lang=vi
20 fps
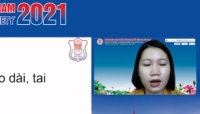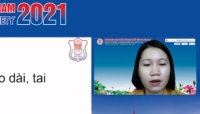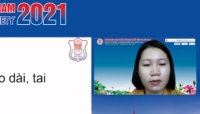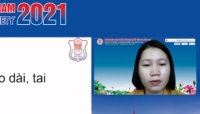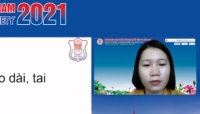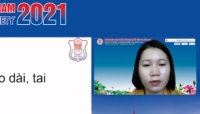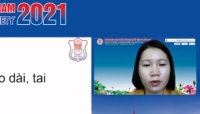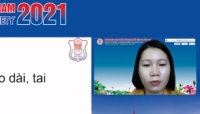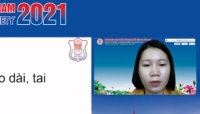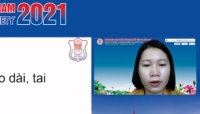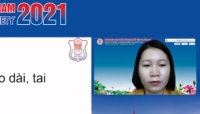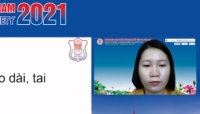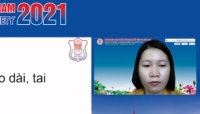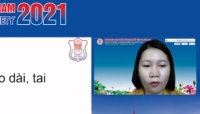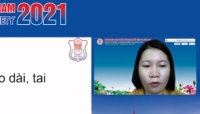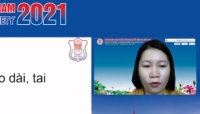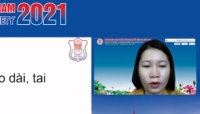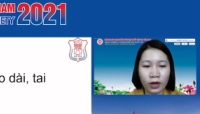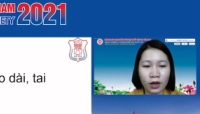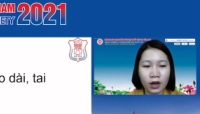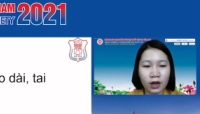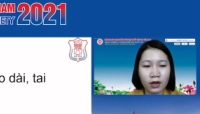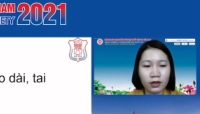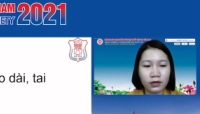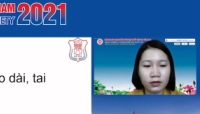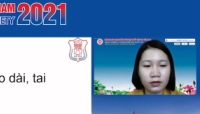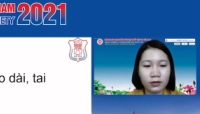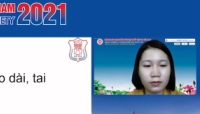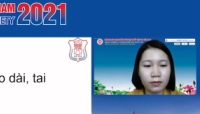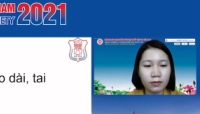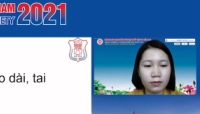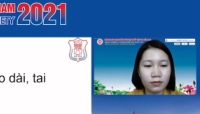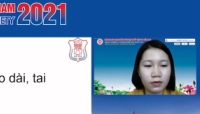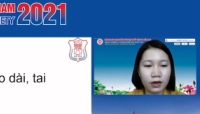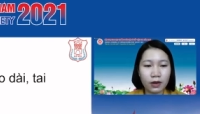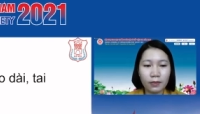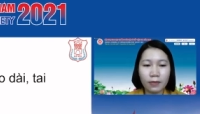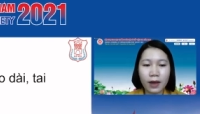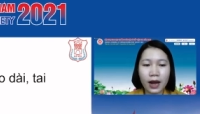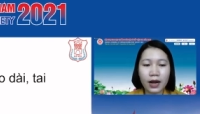áp lực động mạch phổi thứ à,
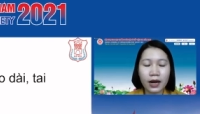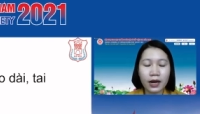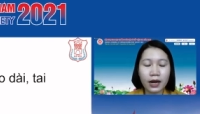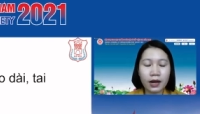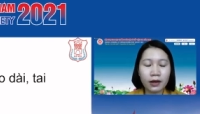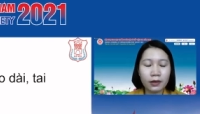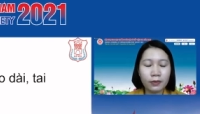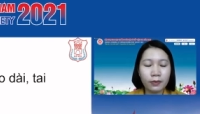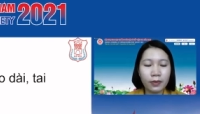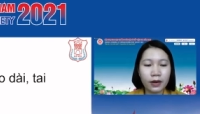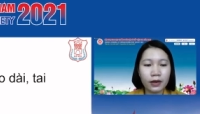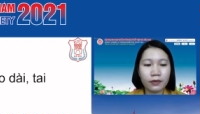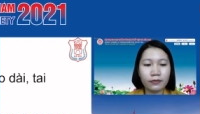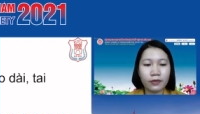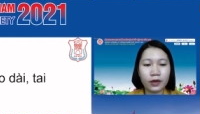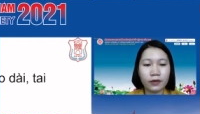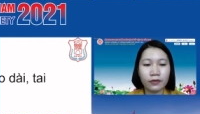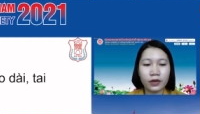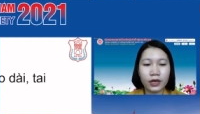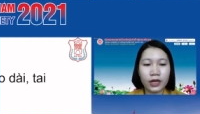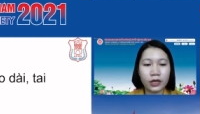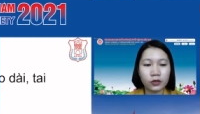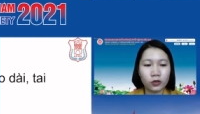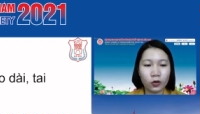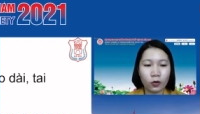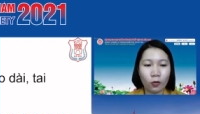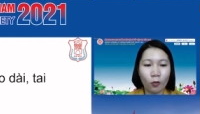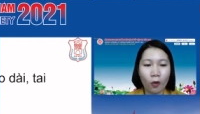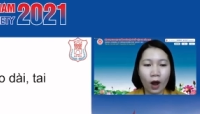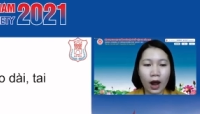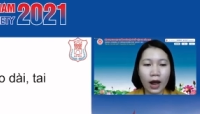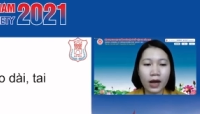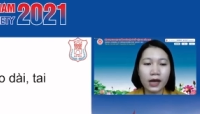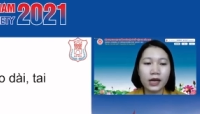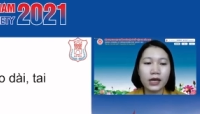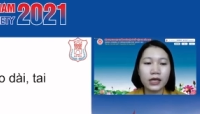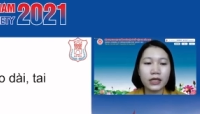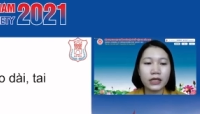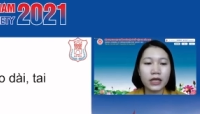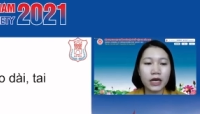ba là các cái bệnh về vấn đề chuyển hóa
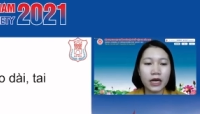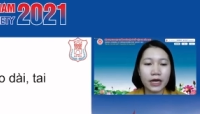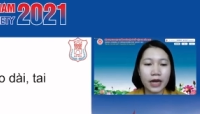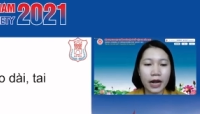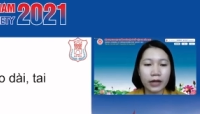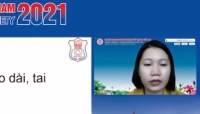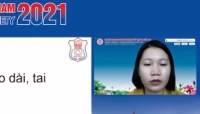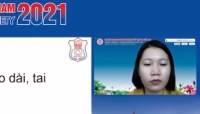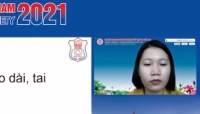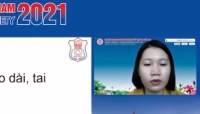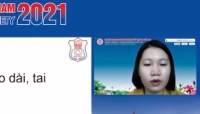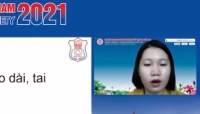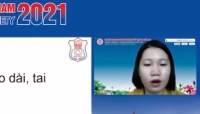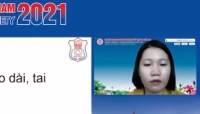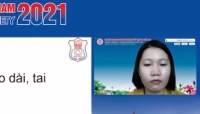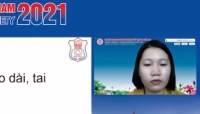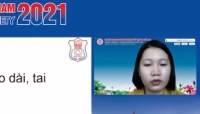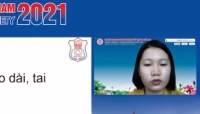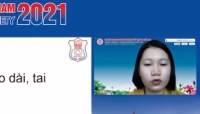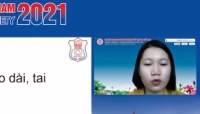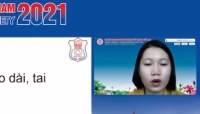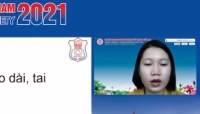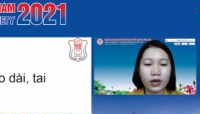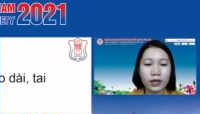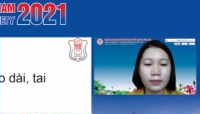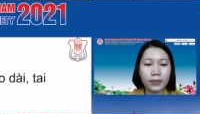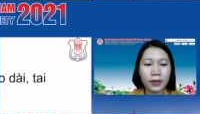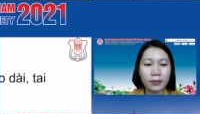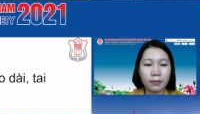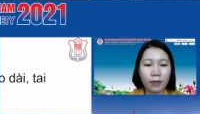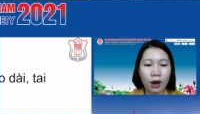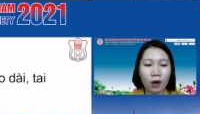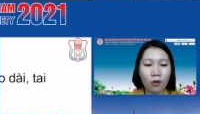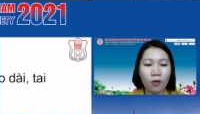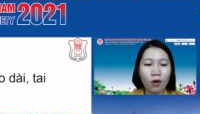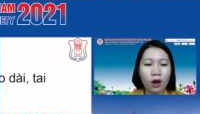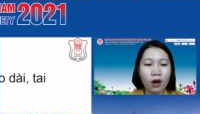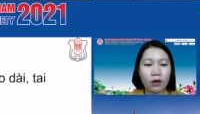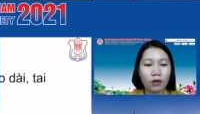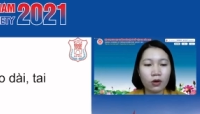nhất là đái tháo đường và rối loạn lipid
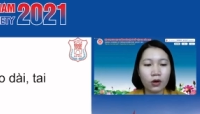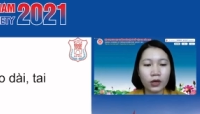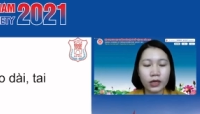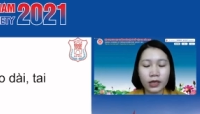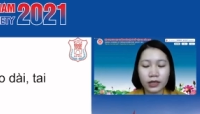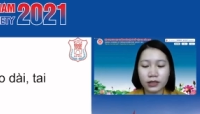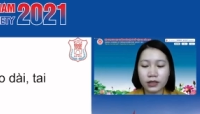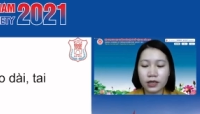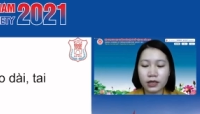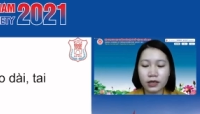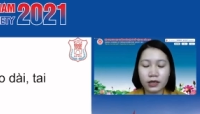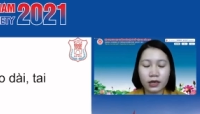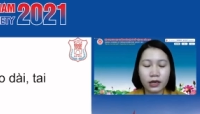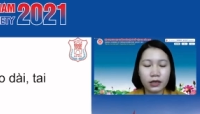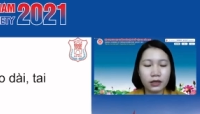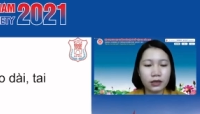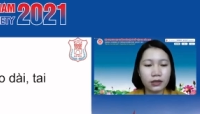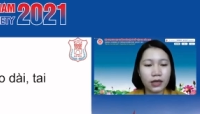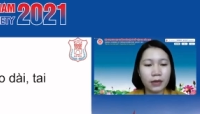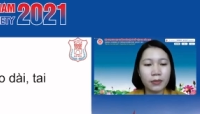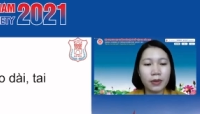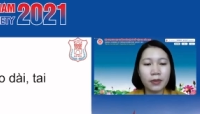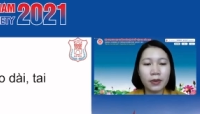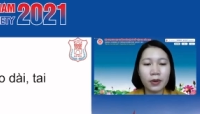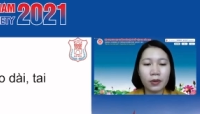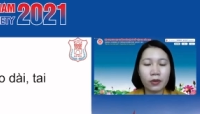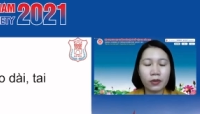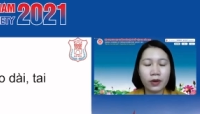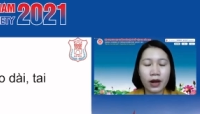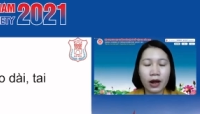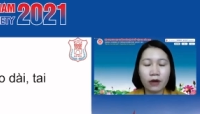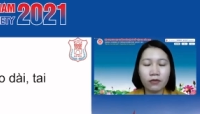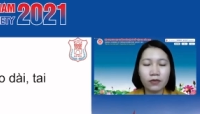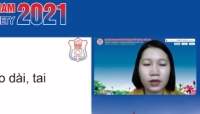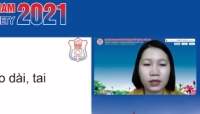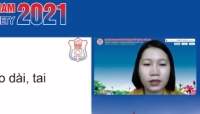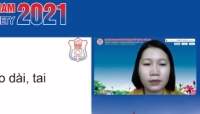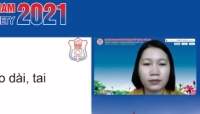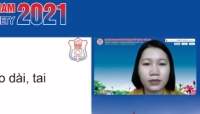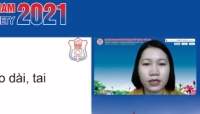máu có thể dẫn đến tai biến mạch máu não
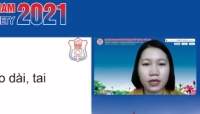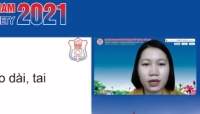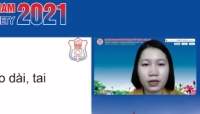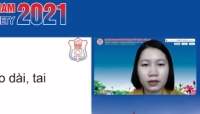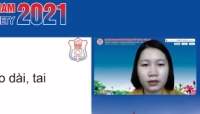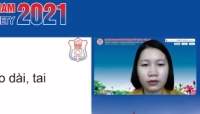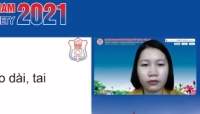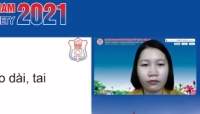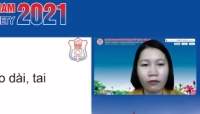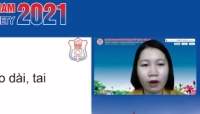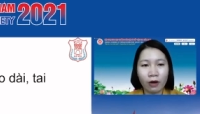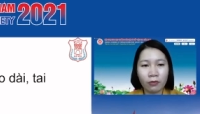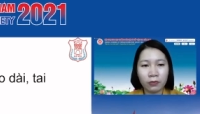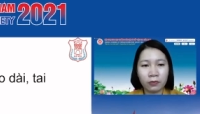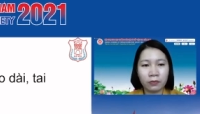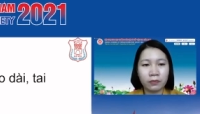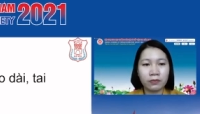và thậm chí là tử vong